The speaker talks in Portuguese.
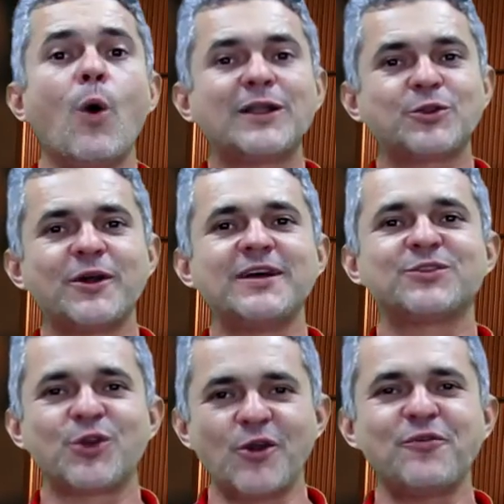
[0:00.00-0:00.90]
O ator
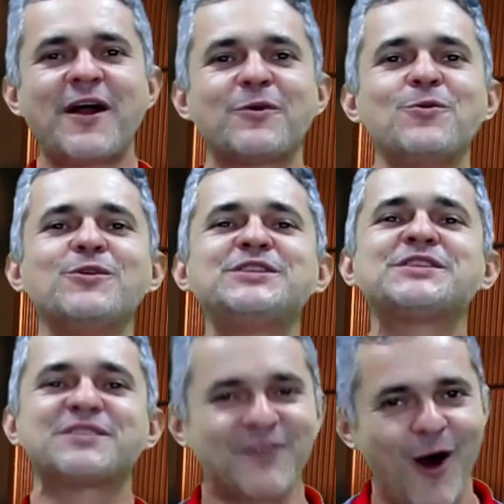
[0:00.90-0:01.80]
Antônio
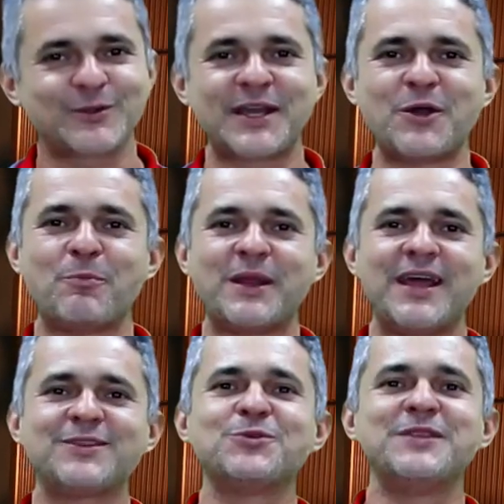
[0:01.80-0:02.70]
Fagundes volta a Rio
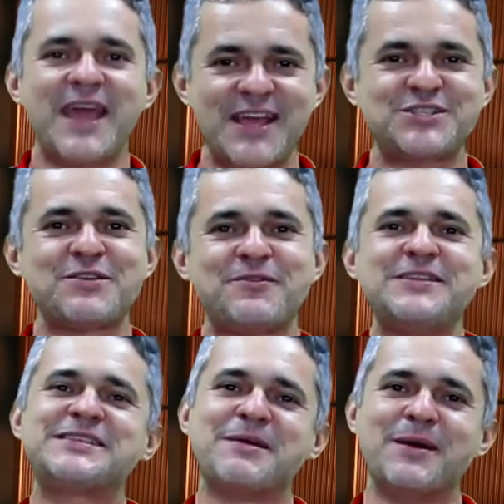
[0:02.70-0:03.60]
Preto neste fim
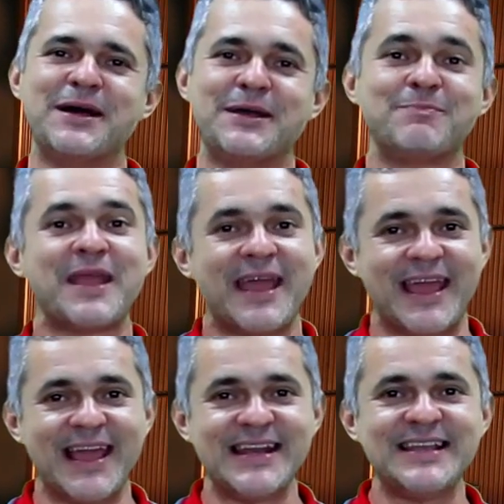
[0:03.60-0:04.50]
de semana.
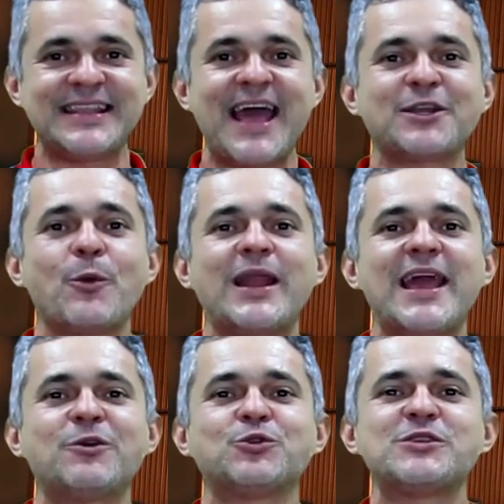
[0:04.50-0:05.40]
Ele integra o
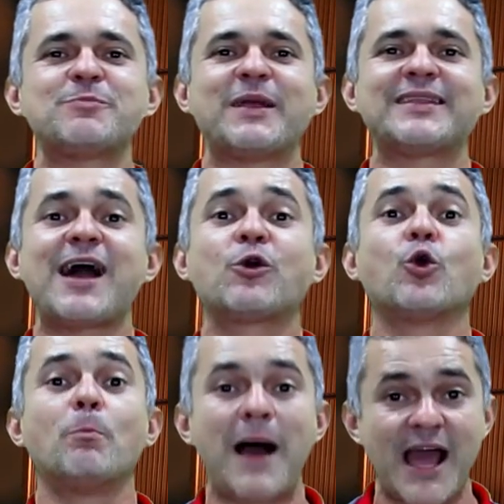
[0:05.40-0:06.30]
elenco do
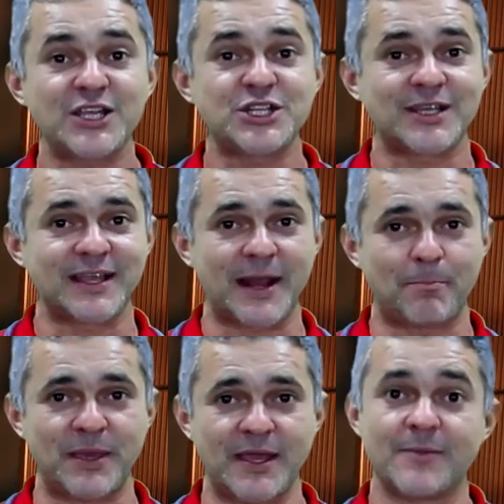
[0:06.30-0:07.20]
espetáculo Baixa
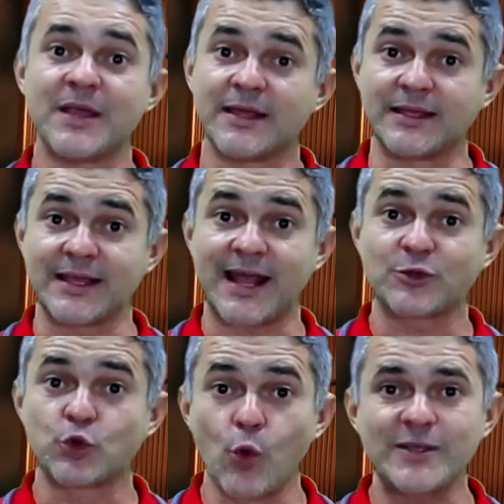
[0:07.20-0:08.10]
Terapia, que terá
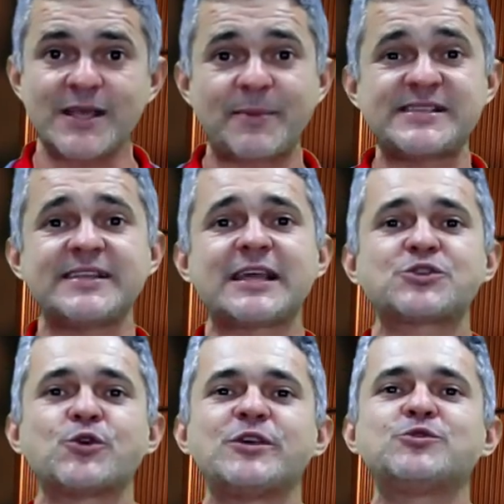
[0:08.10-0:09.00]
duas
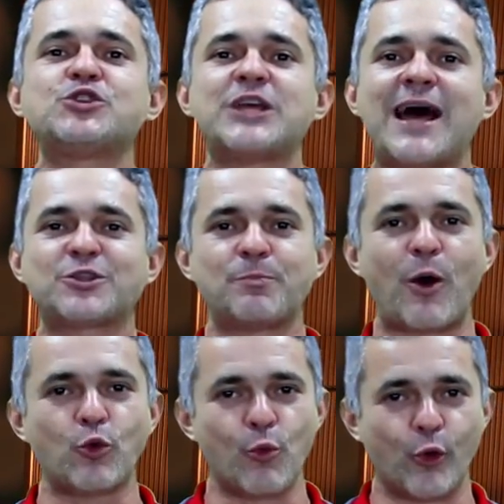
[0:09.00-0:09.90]
apresentações do Teatro
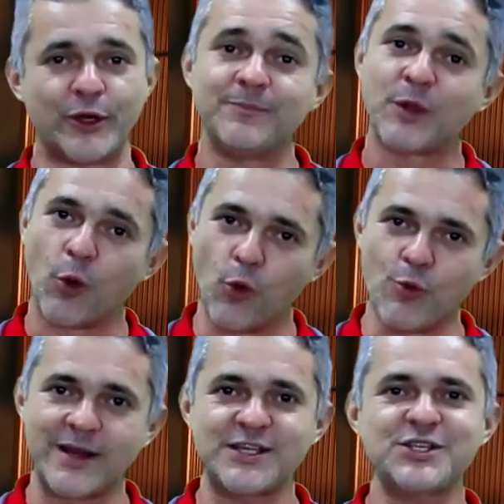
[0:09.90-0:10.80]
Paulo Moura.
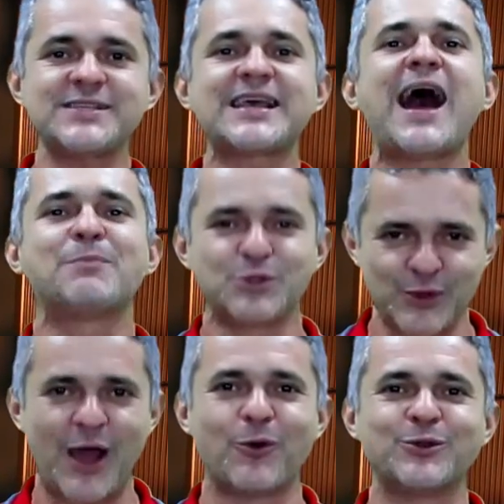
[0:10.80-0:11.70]
Uma neste sábado
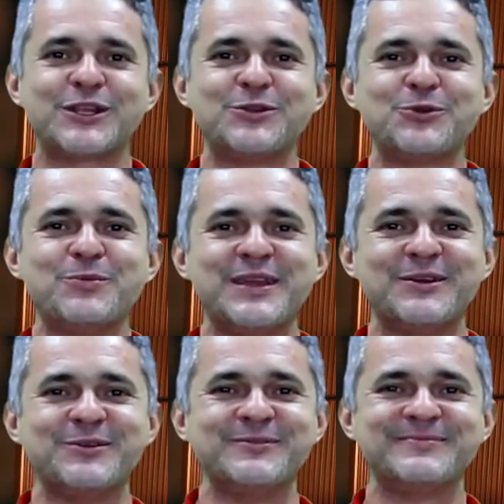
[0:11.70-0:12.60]
e a outra no domingo.